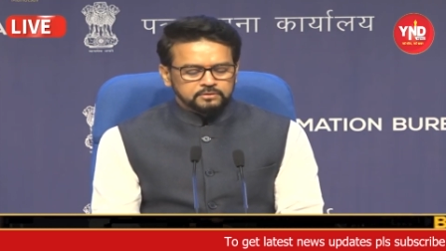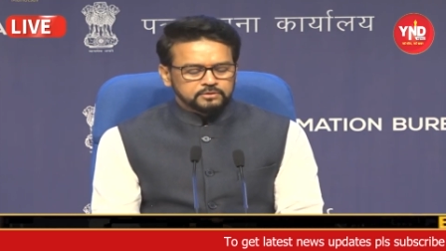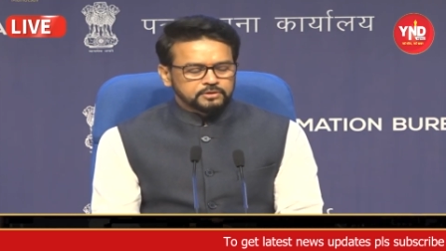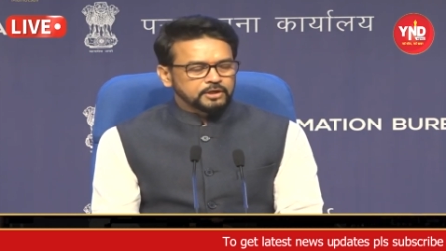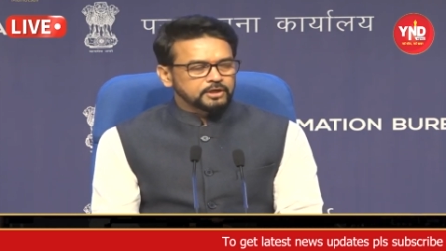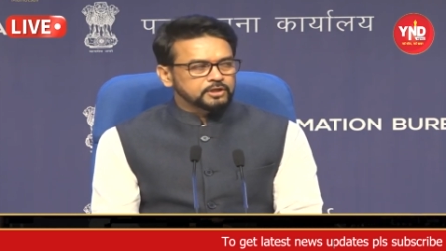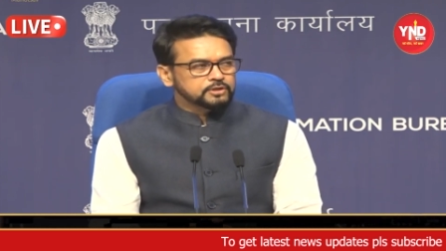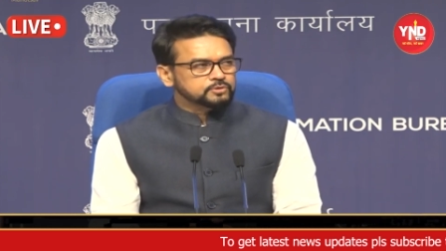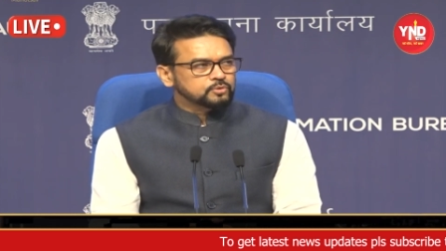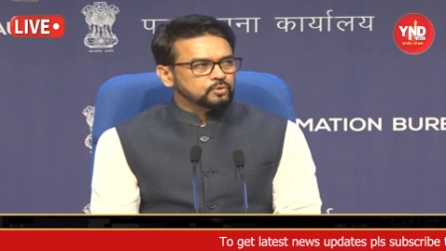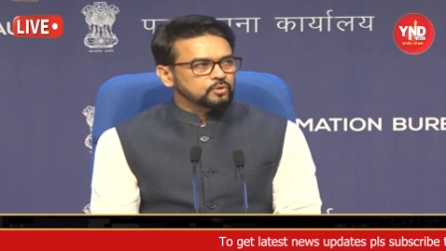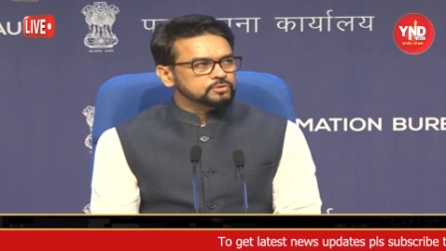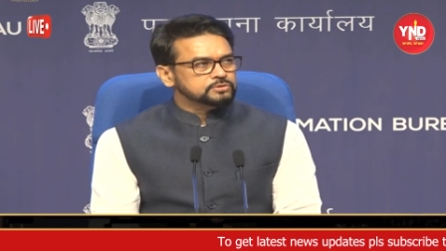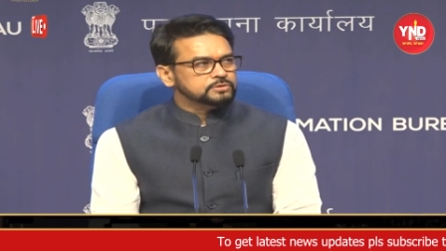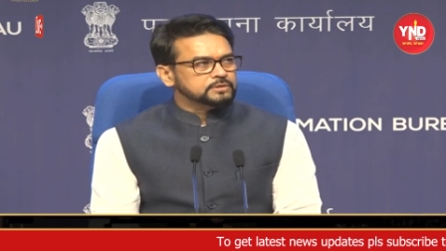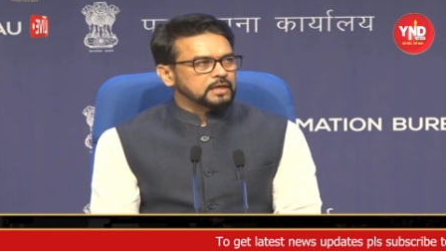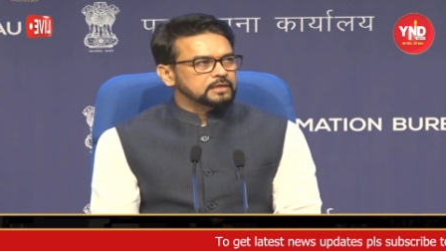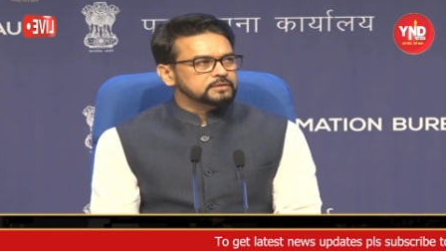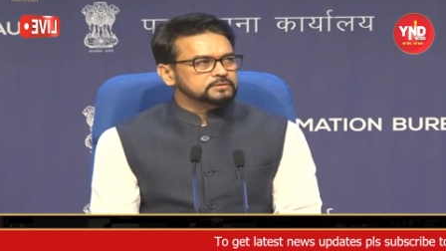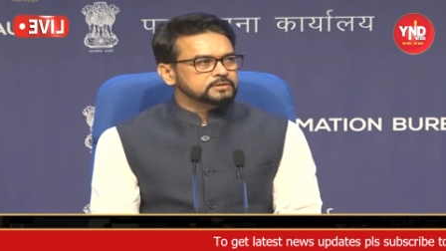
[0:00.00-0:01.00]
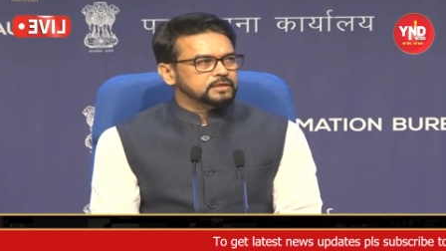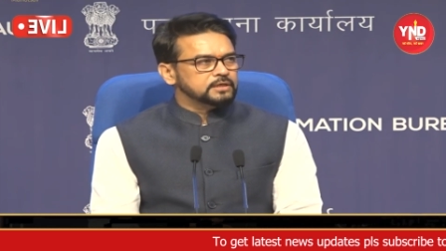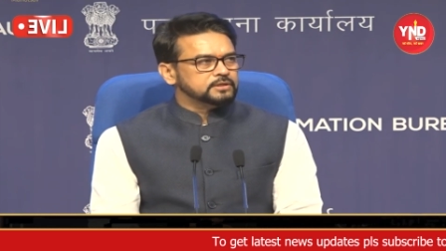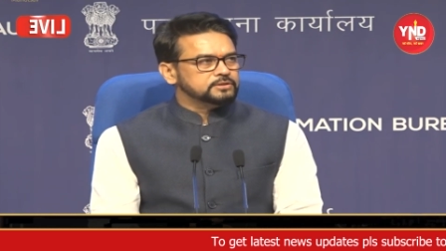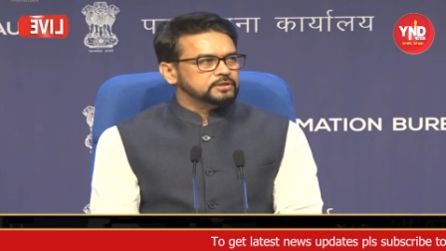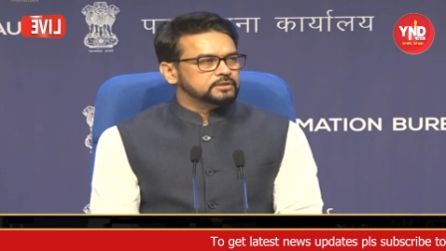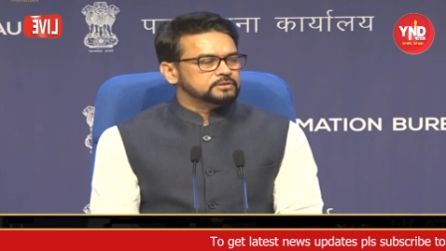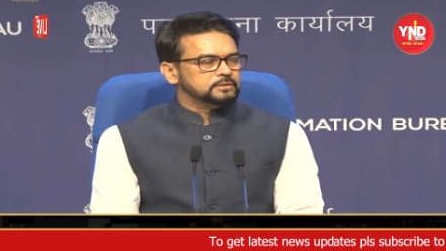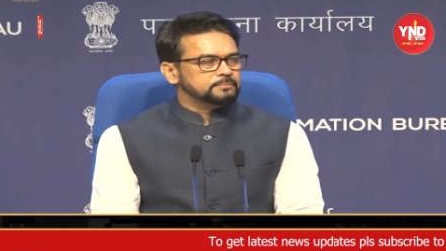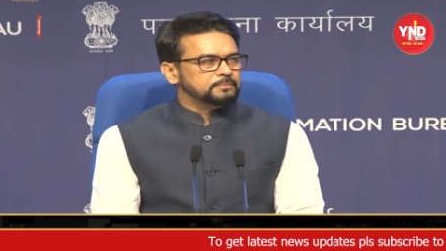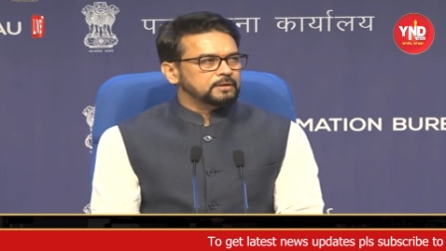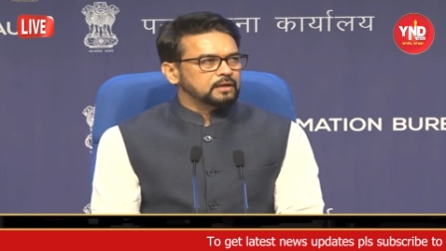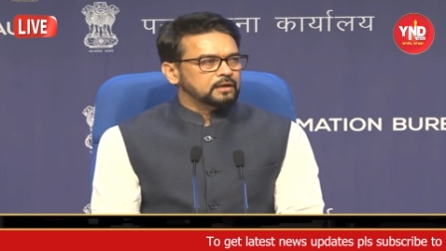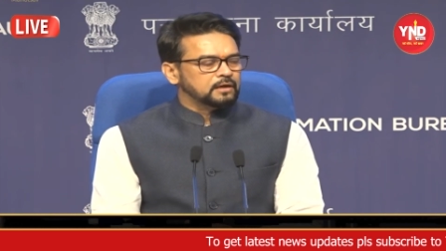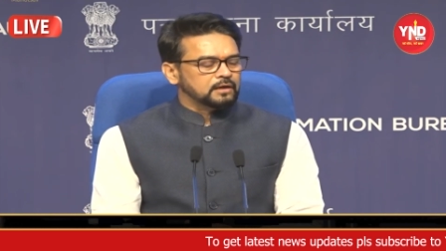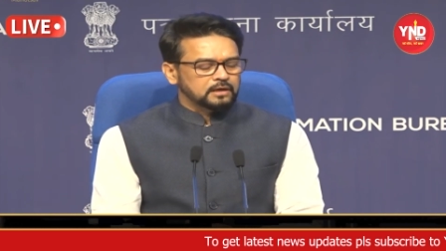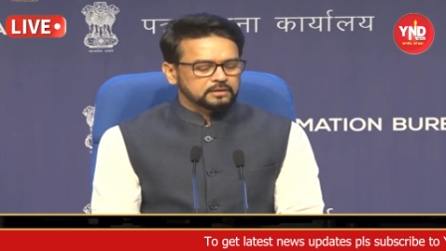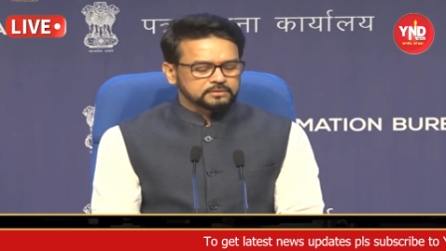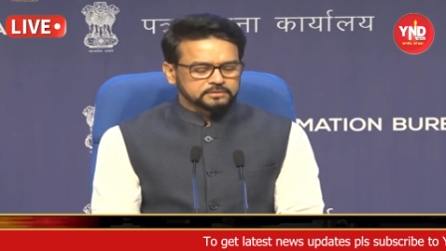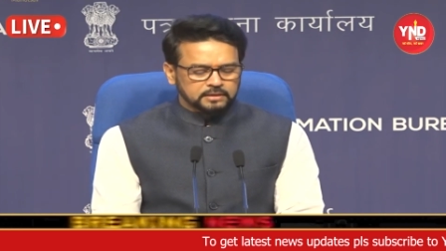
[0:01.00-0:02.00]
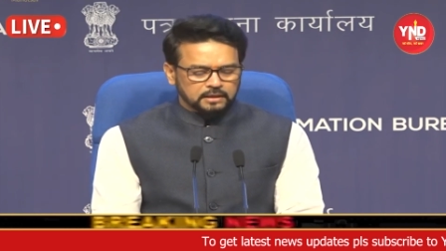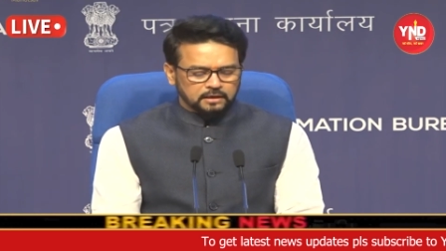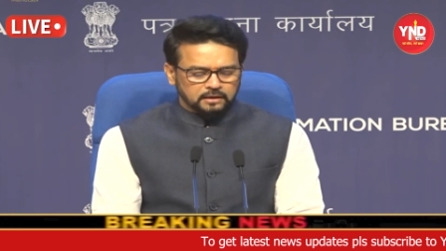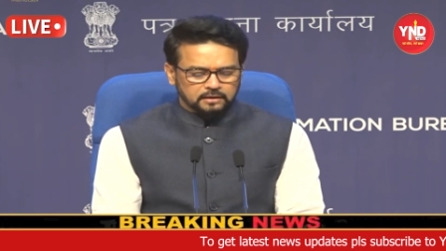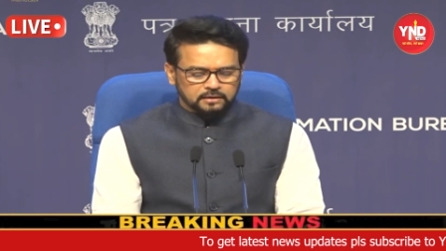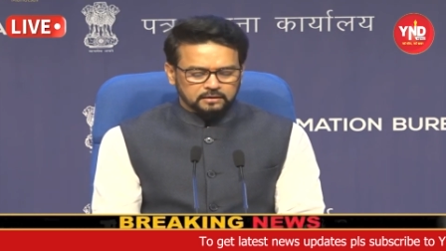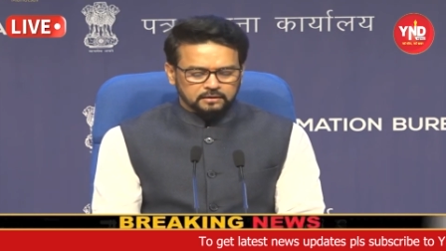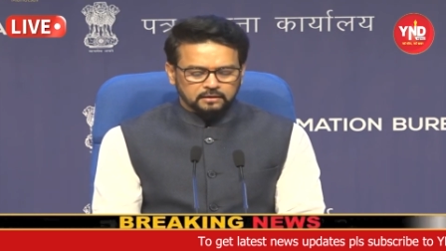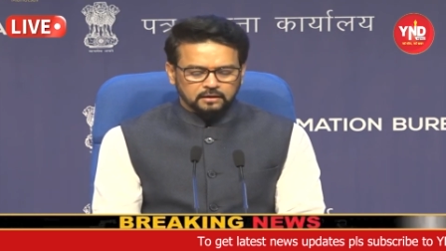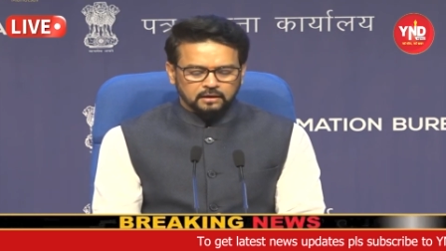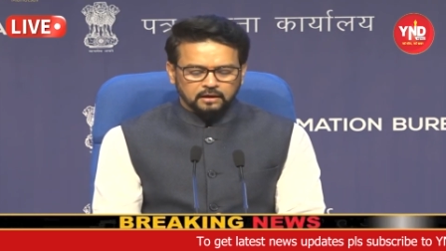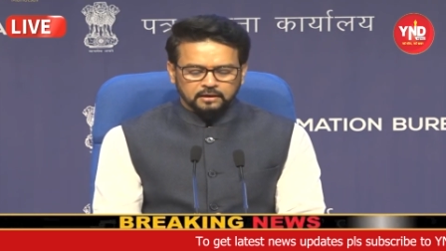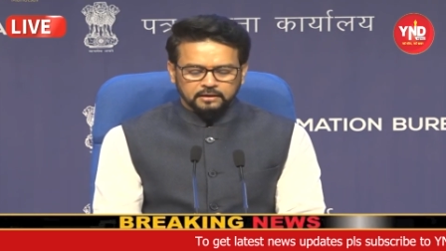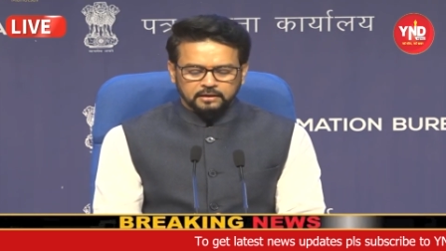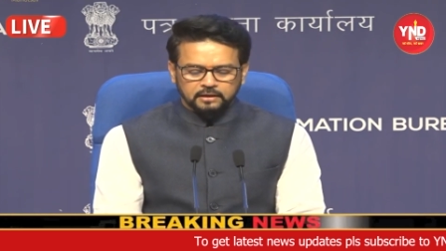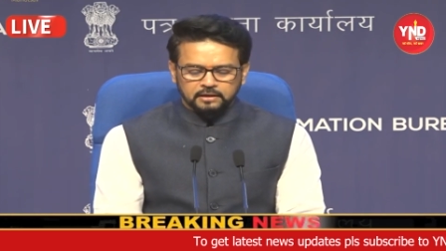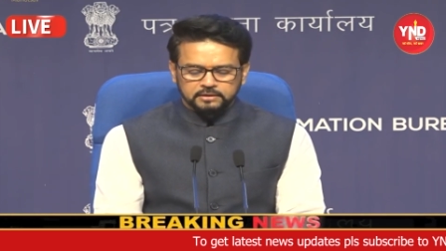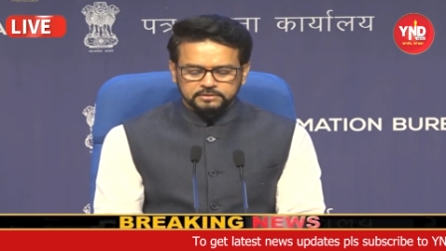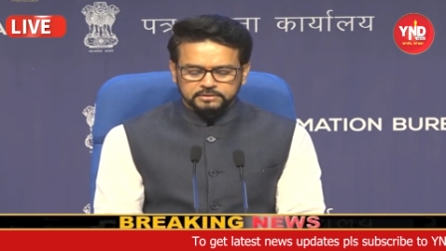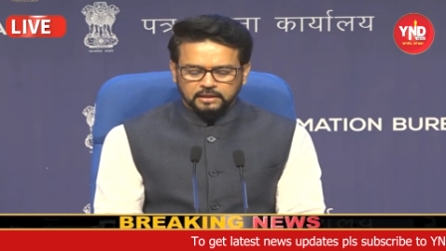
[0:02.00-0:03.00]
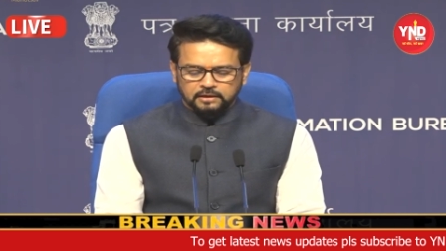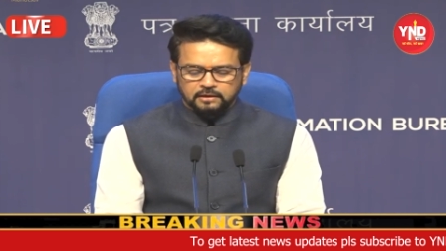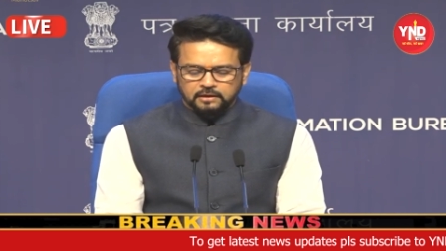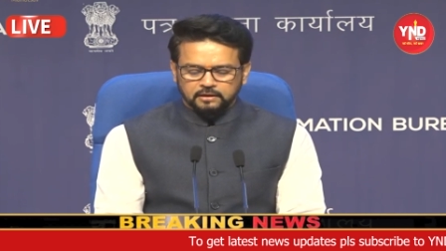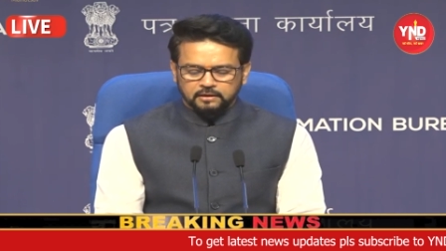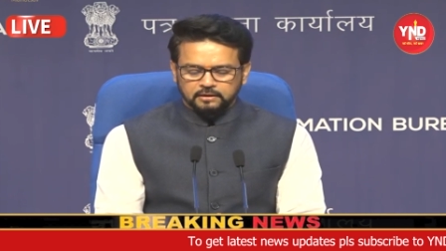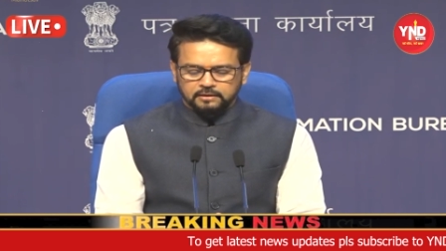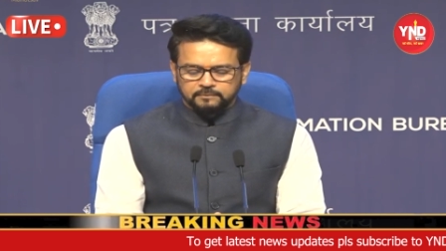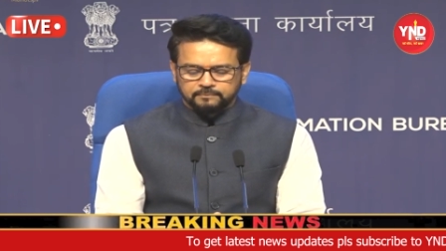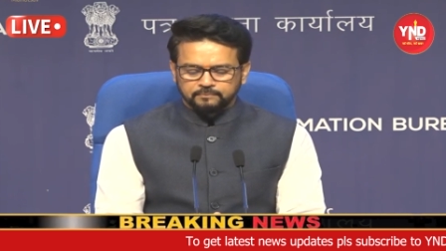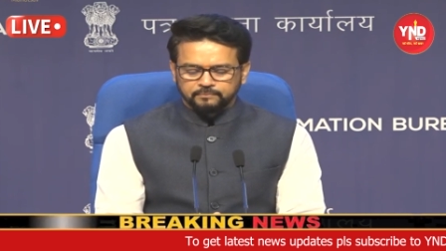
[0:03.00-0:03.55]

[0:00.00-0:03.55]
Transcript: देश को साइंस के क्षेत्र में लगातार आगे ले जा रहा है